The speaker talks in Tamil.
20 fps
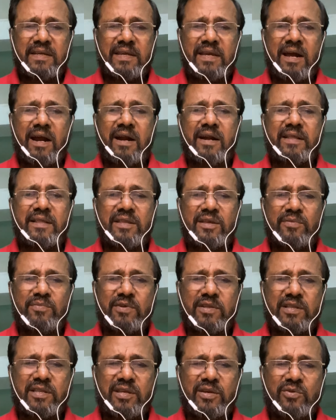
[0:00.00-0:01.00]

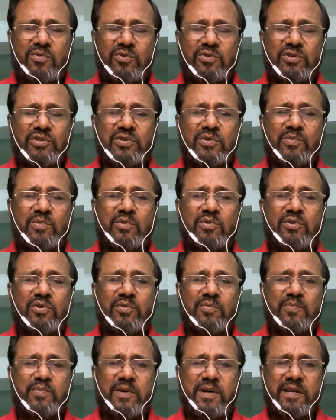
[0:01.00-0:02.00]
ஞானதீபத்தை கொஞ்சம்
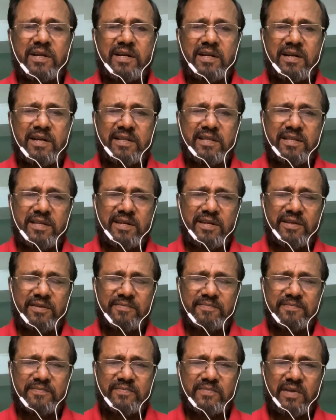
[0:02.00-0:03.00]
தொட்டு பாருங்கள்
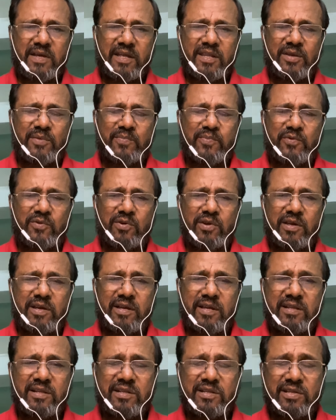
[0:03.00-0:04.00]
தெரியும் அதே போல்
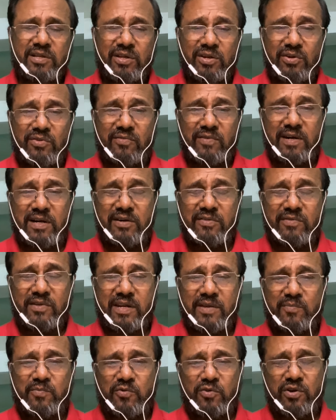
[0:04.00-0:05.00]

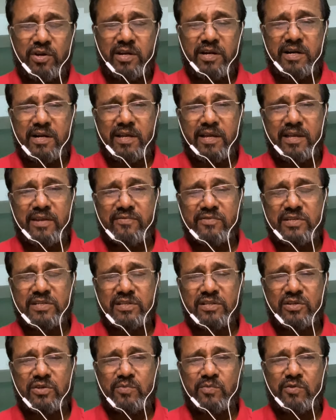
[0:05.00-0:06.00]
திருவள்ளுவர் இப்போங்க ரெண்டாயிரம்
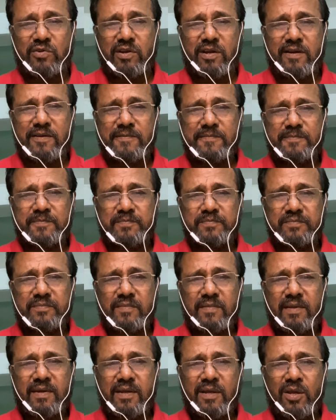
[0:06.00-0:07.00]
வருஷத்துக்கு முன்னால்
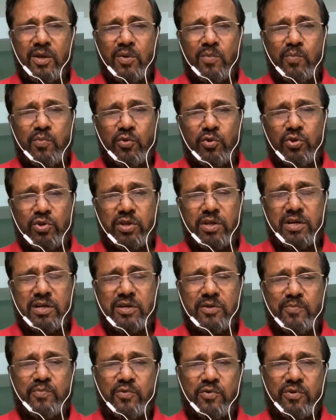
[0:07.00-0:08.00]

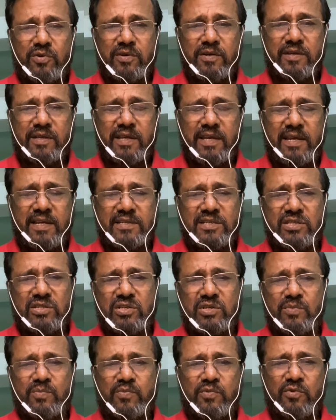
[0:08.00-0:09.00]
புத்தர்கிட்ட போங்க
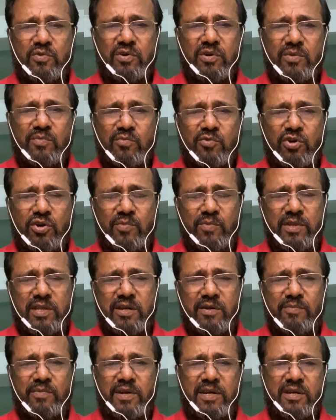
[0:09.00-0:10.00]
இயேசுகிட்ட போங்க முகமது
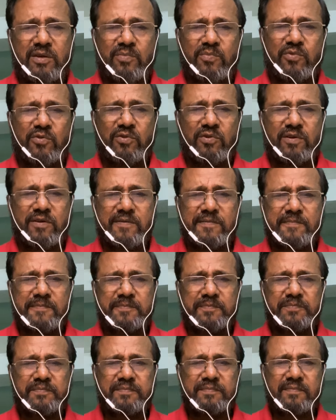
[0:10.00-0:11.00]
நபிகிட்ட போங்க
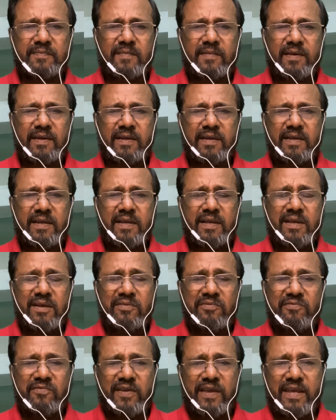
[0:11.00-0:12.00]

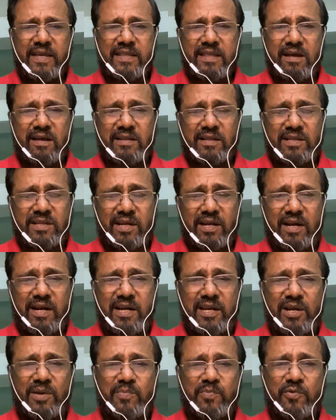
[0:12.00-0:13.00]

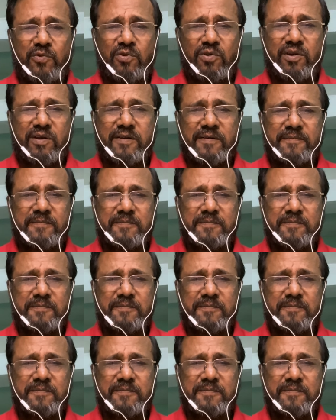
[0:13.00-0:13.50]
வேதாந்தங்களில் போங்க